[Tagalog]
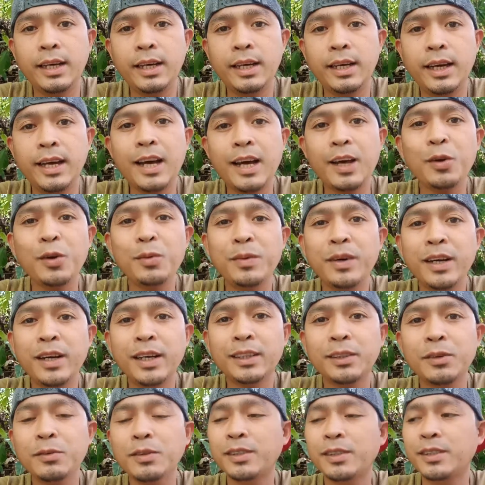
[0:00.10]
Magandang araw mga
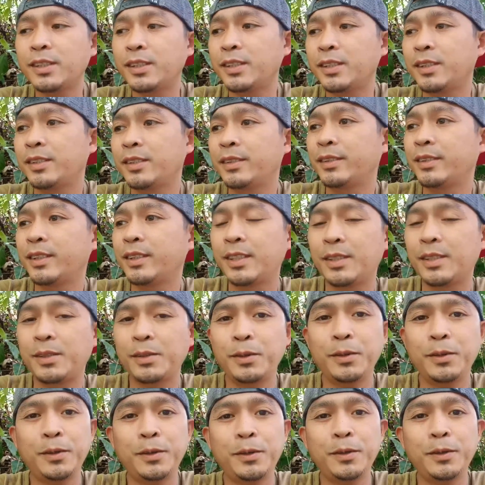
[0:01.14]
katoks. So,